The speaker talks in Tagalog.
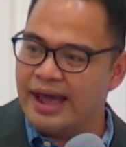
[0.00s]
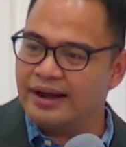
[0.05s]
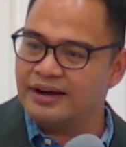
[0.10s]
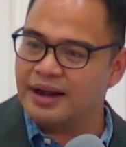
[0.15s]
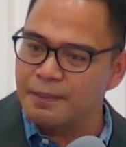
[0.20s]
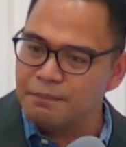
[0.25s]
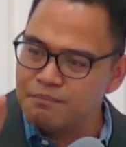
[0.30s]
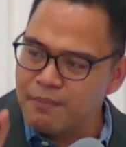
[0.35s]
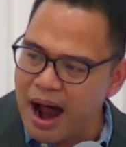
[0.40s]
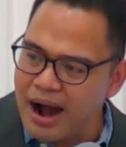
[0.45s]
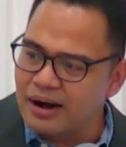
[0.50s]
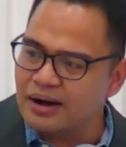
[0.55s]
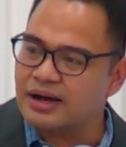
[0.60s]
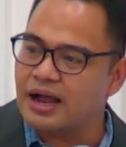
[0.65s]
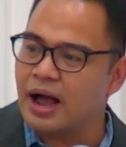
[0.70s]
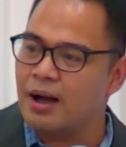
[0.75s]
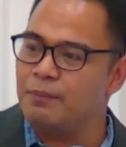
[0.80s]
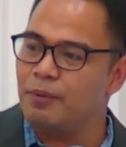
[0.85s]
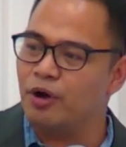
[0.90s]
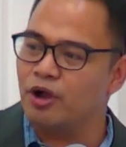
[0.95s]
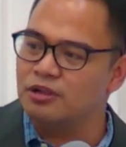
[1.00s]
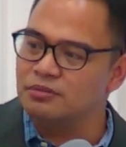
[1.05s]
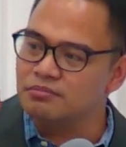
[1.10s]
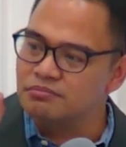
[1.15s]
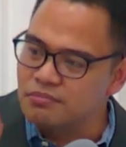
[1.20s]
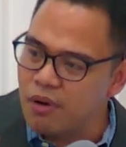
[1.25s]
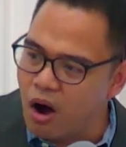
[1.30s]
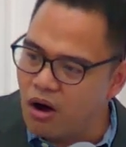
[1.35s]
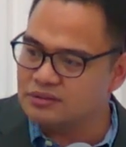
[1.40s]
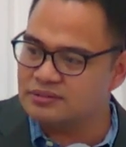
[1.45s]
remarkable
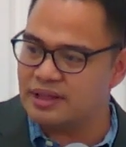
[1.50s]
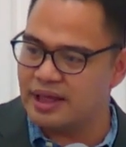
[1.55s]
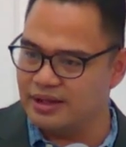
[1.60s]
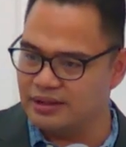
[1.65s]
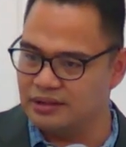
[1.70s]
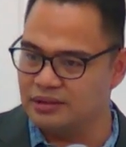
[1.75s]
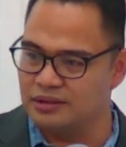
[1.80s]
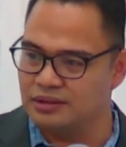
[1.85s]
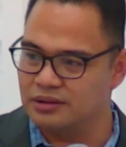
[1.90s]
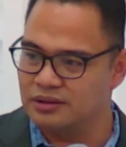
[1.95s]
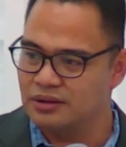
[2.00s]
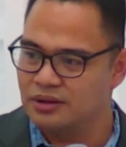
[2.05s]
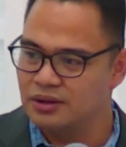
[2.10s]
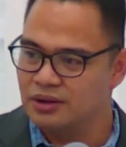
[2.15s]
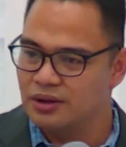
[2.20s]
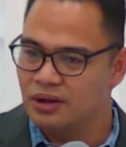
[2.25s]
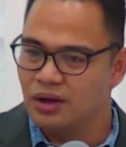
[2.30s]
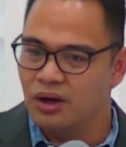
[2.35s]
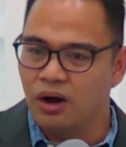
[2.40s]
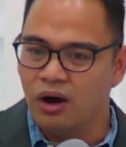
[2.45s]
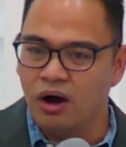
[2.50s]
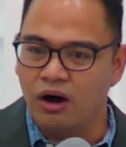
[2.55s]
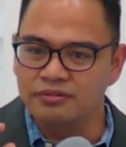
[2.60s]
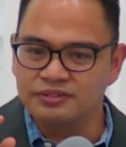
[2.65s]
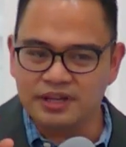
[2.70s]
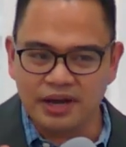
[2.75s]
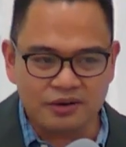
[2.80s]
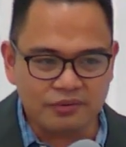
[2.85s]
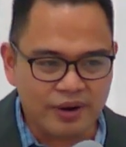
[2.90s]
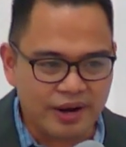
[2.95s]
model of
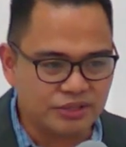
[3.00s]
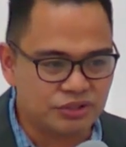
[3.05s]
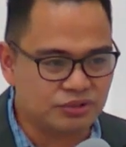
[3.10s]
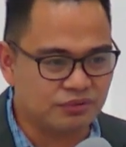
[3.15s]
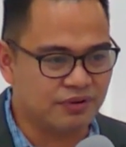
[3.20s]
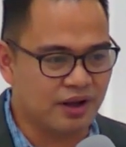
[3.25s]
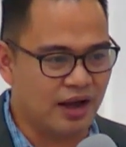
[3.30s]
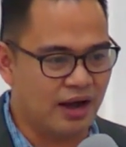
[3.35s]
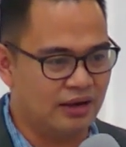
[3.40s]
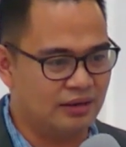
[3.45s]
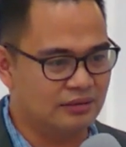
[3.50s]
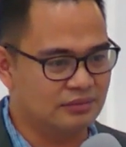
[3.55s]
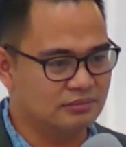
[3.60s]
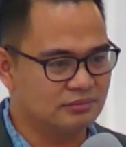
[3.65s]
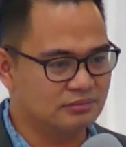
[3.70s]
the grace of God?